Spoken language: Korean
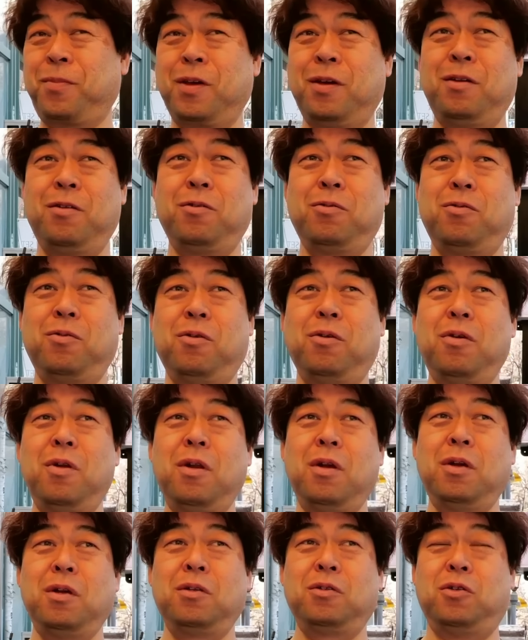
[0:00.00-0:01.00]
그리고 또
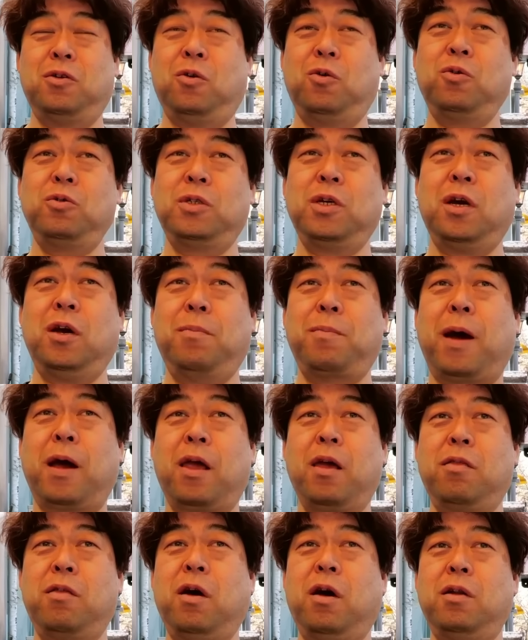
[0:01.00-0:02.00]
저 혼자
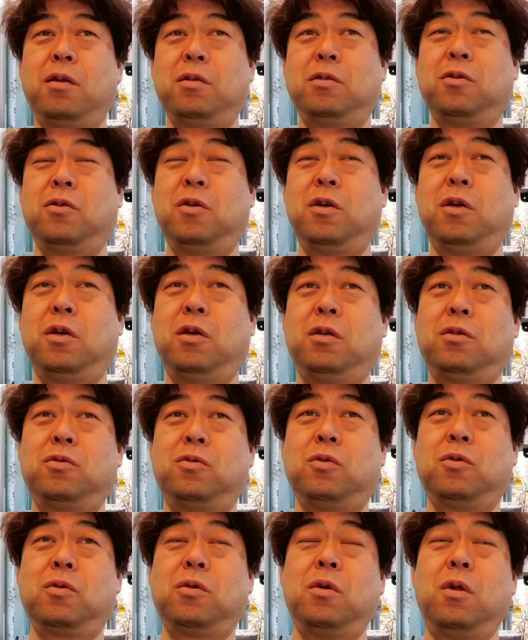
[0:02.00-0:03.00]
밖에서 하는 저희
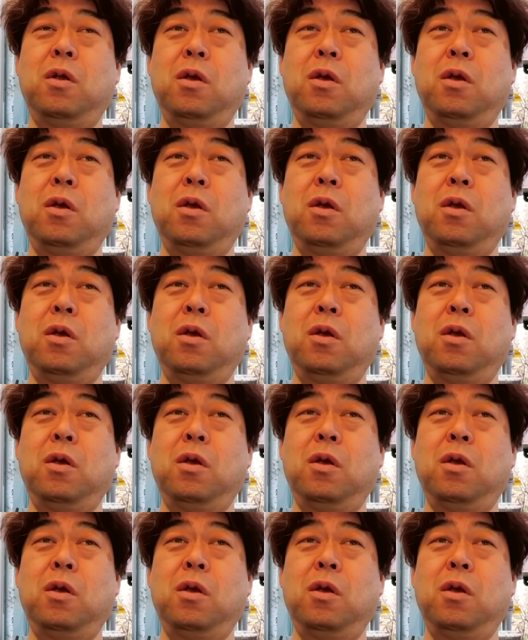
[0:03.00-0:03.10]
쪽